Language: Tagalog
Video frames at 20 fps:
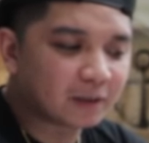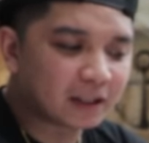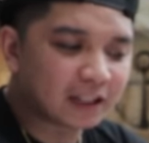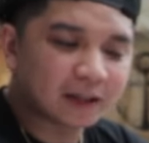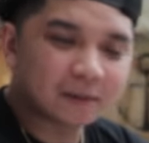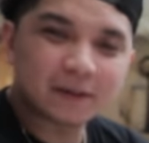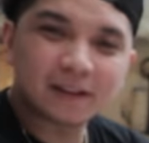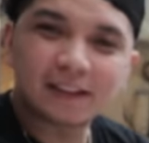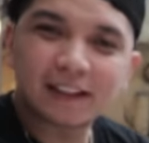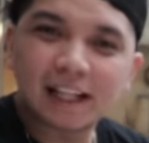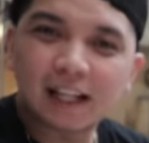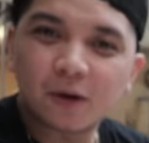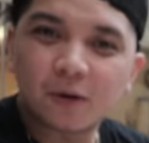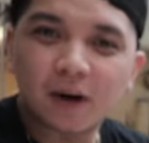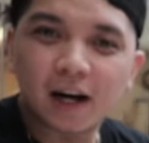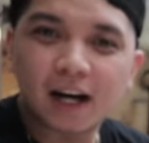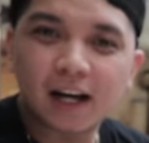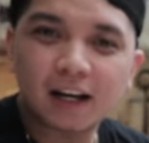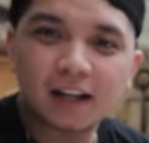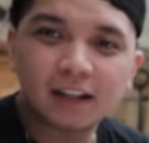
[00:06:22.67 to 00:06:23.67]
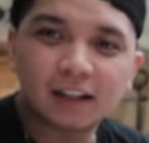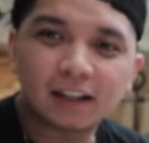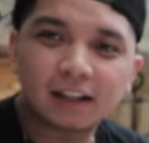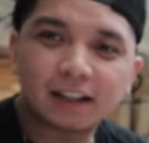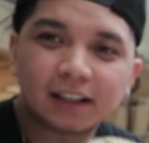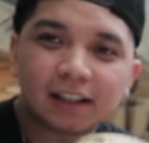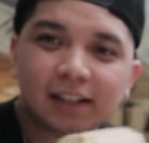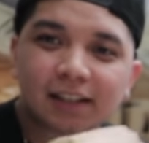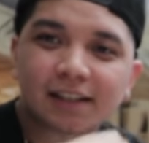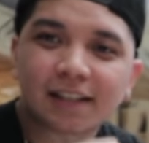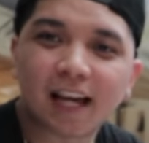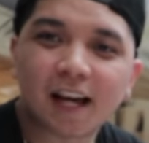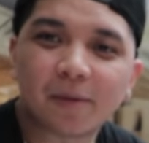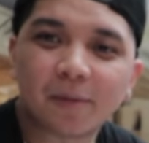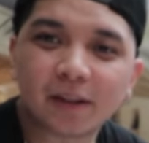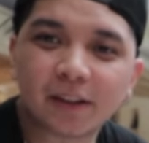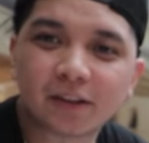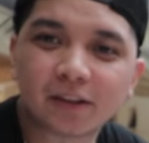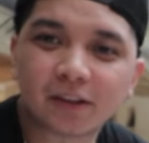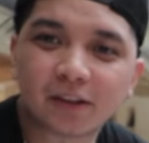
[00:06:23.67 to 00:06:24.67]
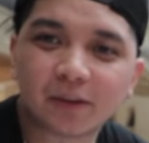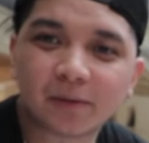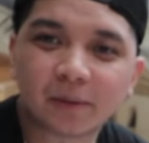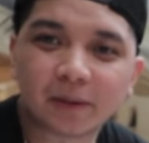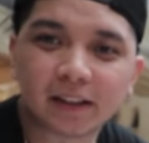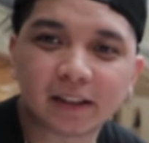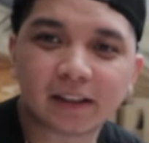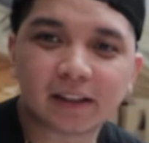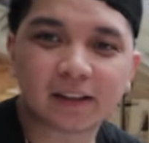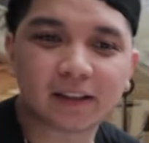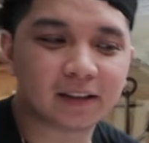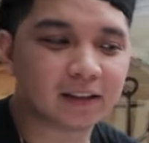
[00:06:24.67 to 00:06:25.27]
Pag kami dalawa, kill sa amin to, man.